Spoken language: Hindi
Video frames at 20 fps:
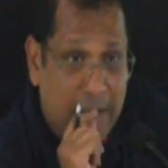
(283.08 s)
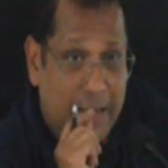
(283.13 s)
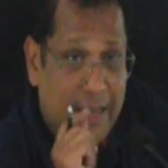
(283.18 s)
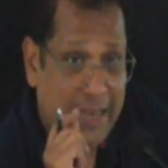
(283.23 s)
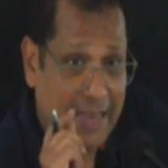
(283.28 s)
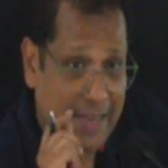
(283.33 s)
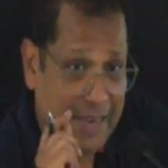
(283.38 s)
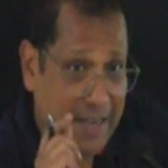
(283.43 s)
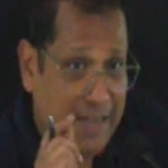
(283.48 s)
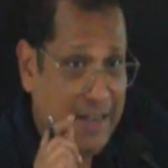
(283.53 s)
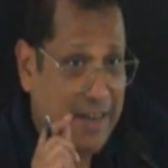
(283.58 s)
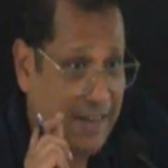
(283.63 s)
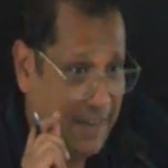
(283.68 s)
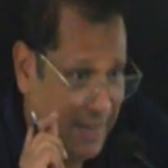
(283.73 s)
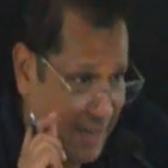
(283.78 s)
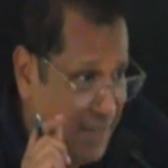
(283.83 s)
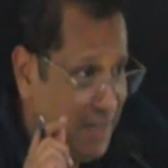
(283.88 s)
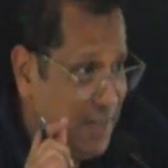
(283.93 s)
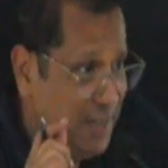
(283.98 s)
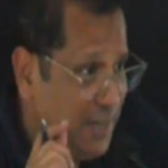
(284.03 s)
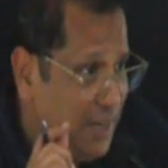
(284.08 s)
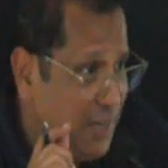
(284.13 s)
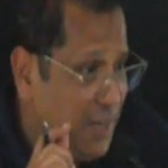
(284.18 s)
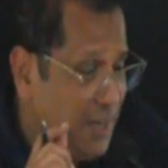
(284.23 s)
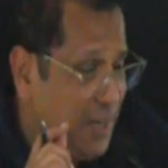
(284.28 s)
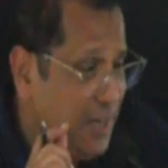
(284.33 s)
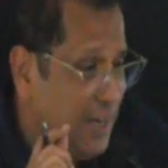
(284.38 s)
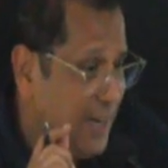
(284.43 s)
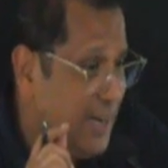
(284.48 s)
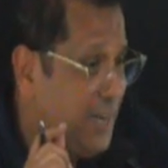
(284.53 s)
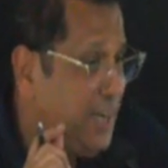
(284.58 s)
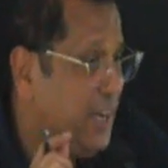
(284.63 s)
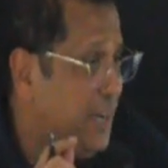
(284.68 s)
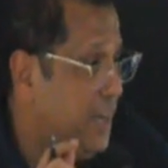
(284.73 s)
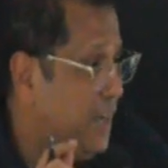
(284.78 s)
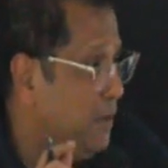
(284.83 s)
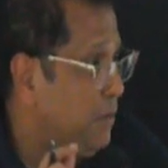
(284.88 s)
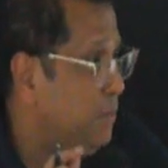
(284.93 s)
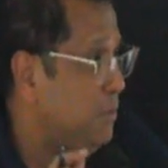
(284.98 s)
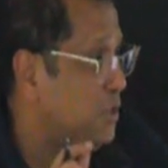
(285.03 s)
एन एंटिटी
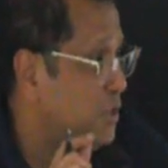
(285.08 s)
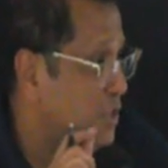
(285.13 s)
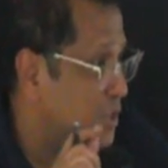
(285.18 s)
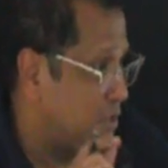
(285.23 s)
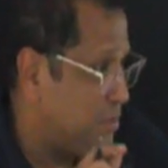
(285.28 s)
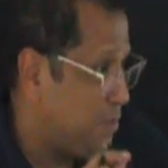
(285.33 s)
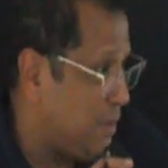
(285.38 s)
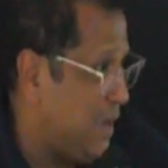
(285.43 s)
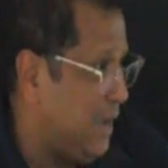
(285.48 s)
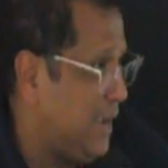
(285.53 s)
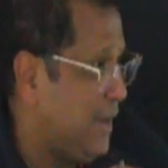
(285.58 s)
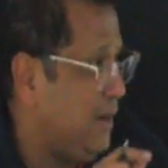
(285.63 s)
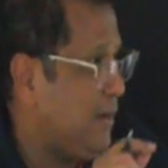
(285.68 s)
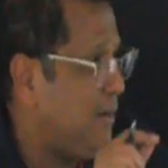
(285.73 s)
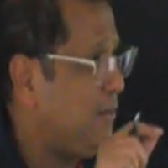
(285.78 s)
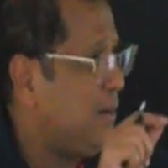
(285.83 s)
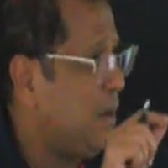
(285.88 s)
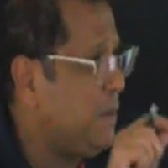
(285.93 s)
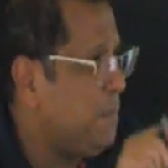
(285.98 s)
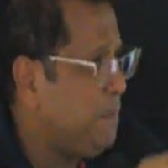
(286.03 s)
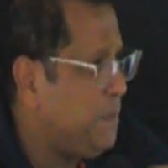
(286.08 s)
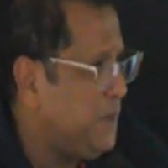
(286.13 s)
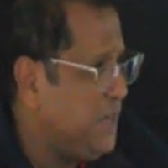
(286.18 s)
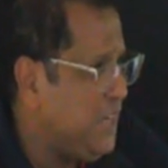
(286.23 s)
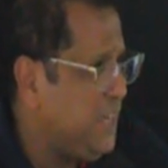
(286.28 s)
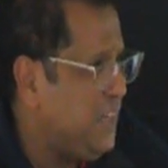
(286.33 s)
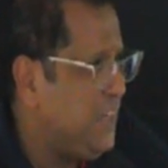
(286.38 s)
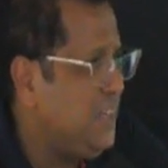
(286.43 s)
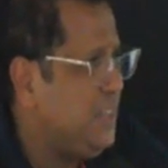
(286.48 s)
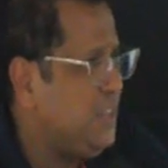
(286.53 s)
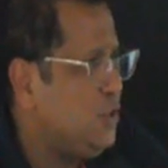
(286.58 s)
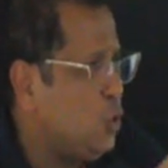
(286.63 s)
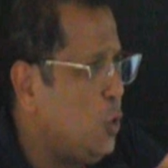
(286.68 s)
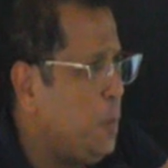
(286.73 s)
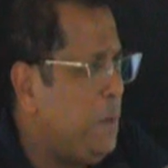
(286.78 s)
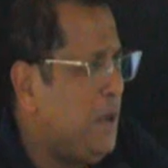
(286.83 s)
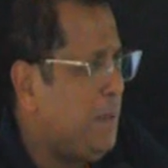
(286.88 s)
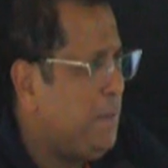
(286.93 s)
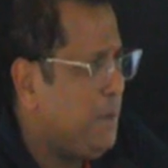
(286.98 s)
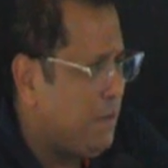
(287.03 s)
एंटिटी बिजनेसमैन कंपनी जो
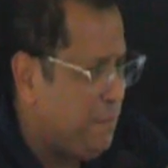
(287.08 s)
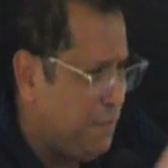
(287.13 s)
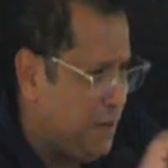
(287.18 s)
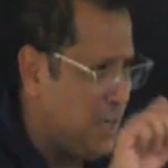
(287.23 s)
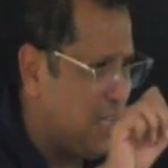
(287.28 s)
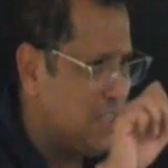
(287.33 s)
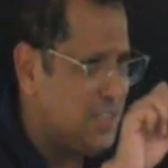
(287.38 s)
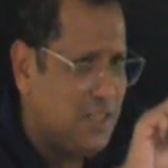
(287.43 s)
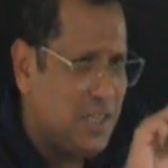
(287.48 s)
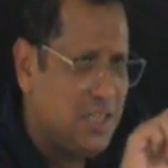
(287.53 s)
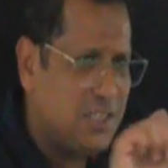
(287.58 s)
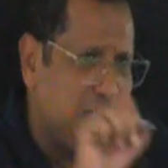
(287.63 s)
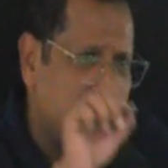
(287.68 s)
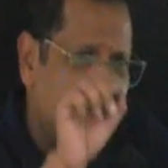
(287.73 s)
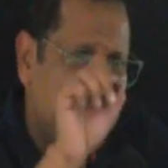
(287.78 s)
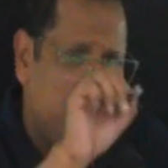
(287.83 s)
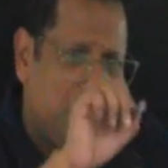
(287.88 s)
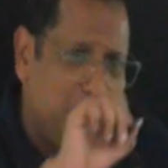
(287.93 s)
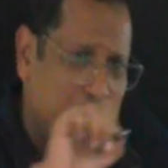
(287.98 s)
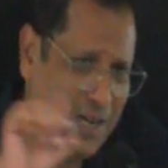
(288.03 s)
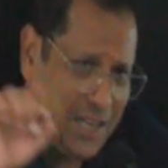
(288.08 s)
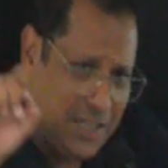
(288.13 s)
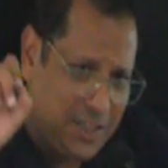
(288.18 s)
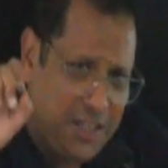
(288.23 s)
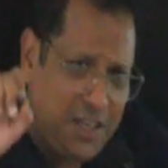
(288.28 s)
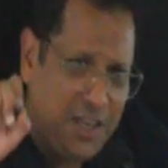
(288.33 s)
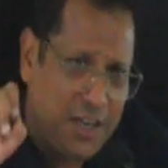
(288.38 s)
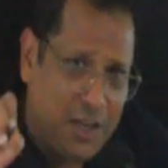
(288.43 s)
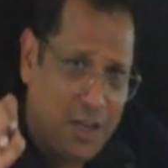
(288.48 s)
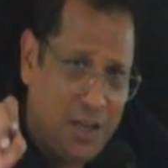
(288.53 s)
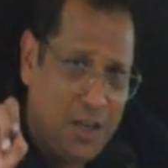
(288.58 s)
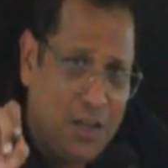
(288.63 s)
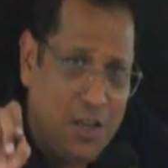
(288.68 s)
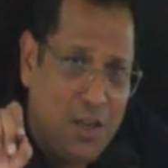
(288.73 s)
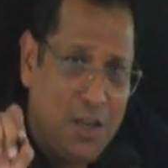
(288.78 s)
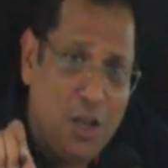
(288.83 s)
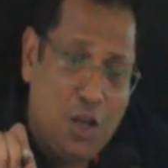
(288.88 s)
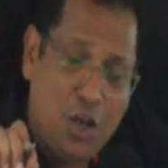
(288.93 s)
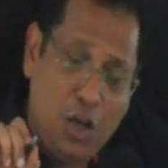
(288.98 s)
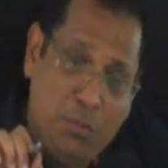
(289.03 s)
भी अपना फिनेंशियल स्टेटमेंट बनाती है ना
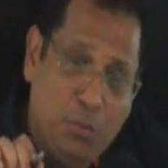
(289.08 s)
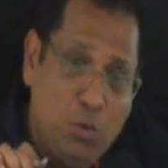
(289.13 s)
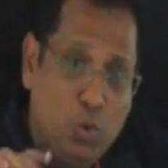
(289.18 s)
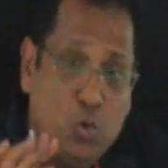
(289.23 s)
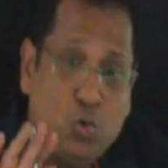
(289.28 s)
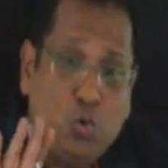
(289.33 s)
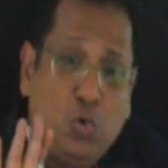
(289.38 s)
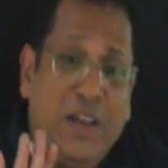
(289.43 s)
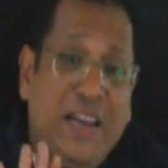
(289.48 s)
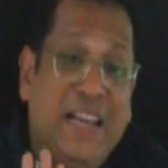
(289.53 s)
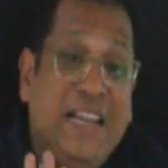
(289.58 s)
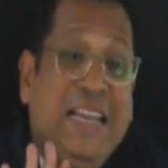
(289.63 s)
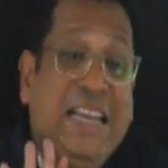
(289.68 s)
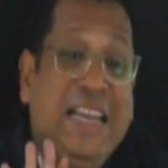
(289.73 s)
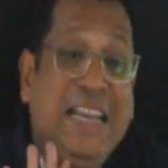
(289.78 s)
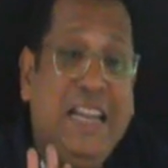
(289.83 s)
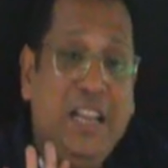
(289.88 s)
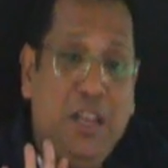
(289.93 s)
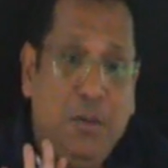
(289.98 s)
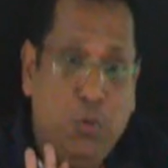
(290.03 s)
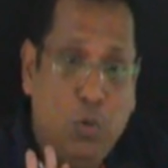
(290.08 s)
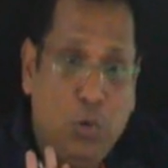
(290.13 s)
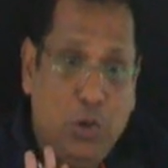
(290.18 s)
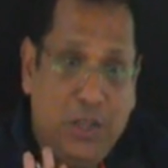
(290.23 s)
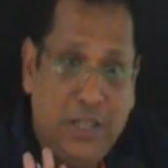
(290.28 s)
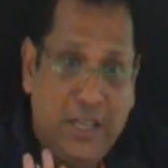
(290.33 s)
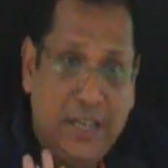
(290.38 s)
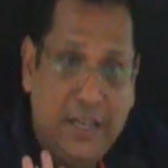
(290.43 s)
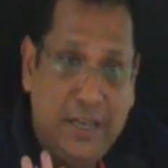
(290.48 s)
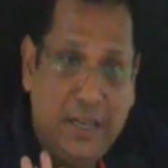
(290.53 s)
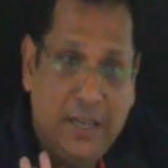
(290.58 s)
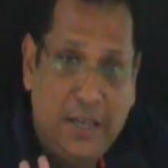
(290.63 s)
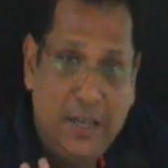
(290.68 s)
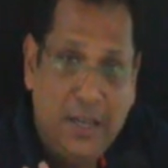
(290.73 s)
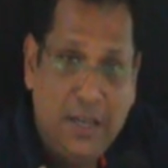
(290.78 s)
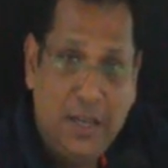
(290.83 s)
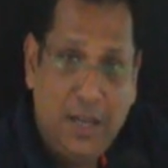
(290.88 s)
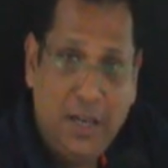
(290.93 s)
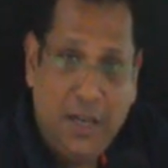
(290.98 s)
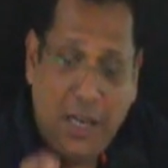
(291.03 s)
हम लोग उसको एंटिटी बोलते हैं
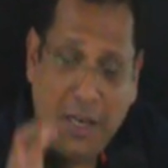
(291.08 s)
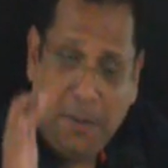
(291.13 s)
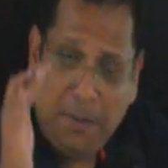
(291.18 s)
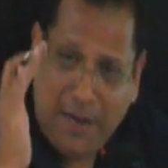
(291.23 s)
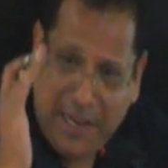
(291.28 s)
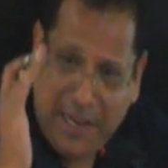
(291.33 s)
कई बार